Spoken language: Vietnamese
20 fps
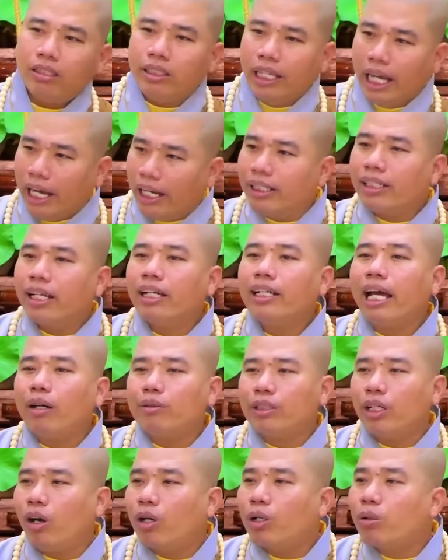dở cỡ
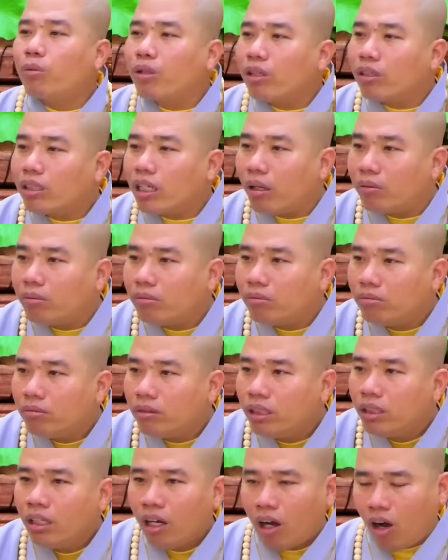nào thì họ cũng có công.
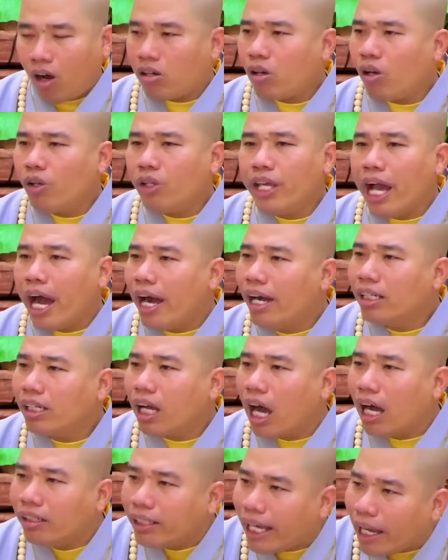Họ có dở
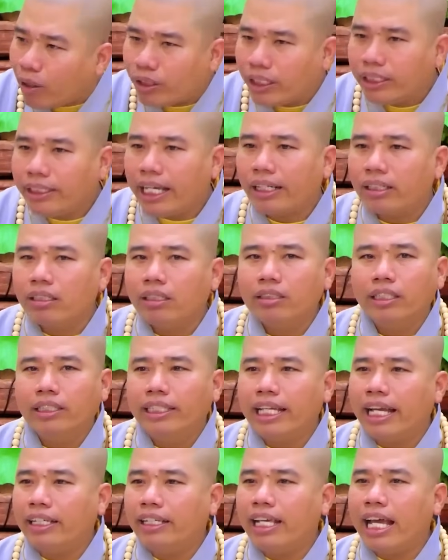cỡ nào đi chăng nữa thì
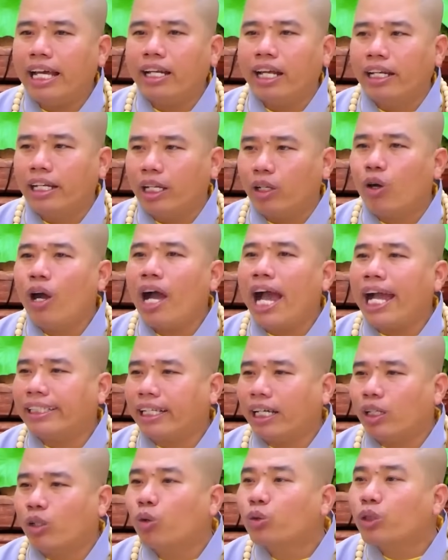nha, gia đình này có hai
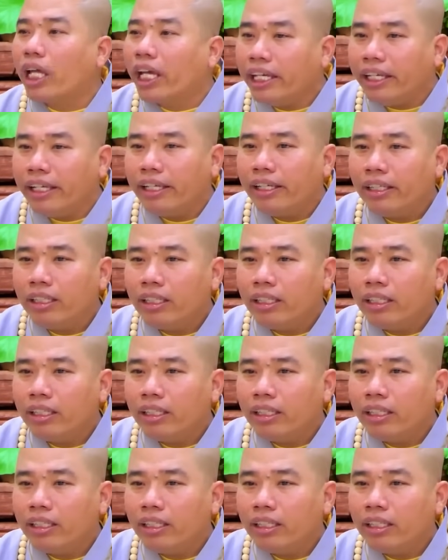thằng cu tí,